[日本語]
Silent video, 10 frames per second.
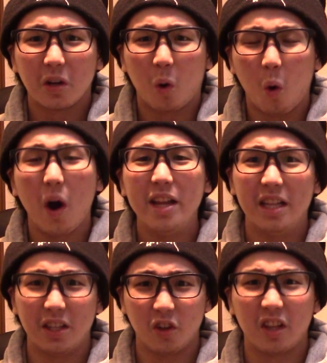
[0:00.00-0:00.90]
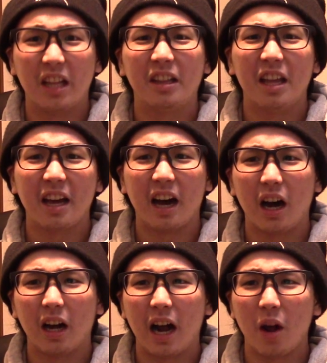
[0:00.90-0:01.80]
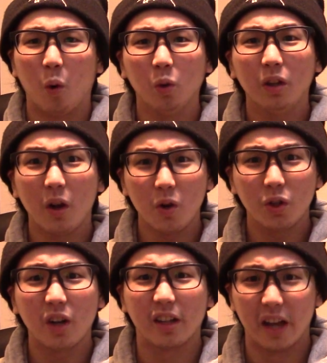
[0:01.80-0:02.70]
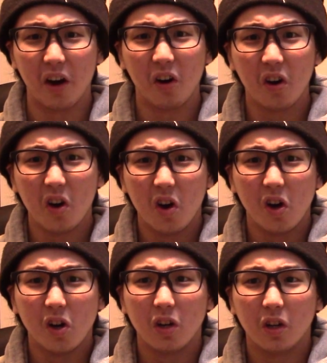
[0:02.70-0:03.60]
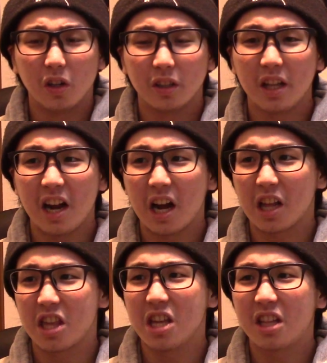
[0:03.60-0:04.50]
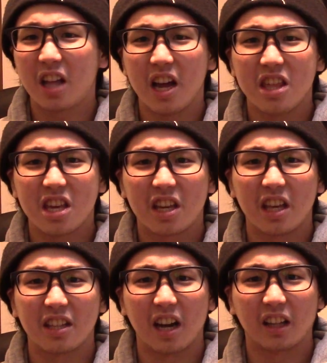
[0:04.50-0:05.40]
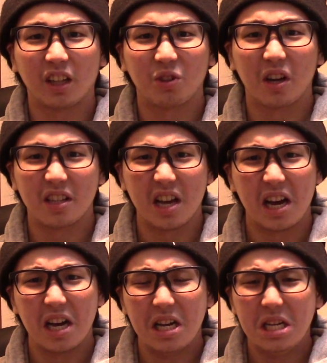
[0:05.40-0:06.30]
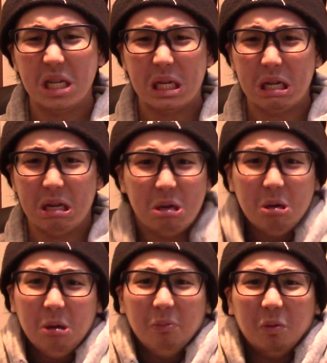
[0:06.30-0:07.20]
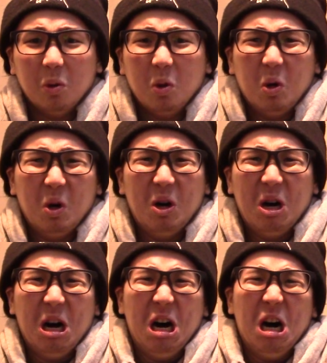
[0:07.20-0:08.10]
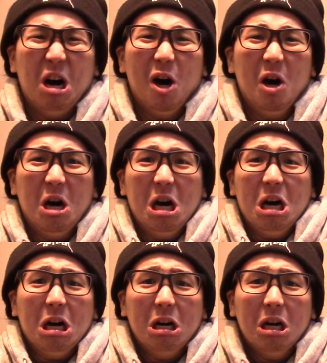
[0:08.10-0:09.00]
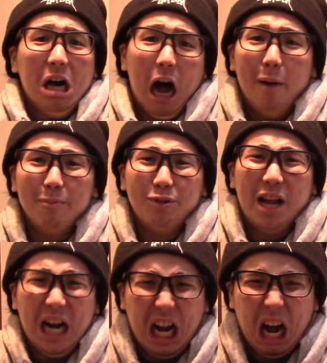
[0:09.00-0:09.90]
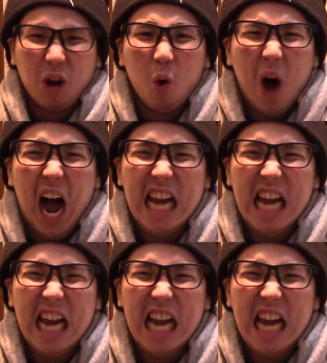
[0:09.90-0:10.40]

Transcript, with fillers: 怖いんですよ設定があれ女の人なんだよでなんか人体実験されたとかさもうアンブレラが怖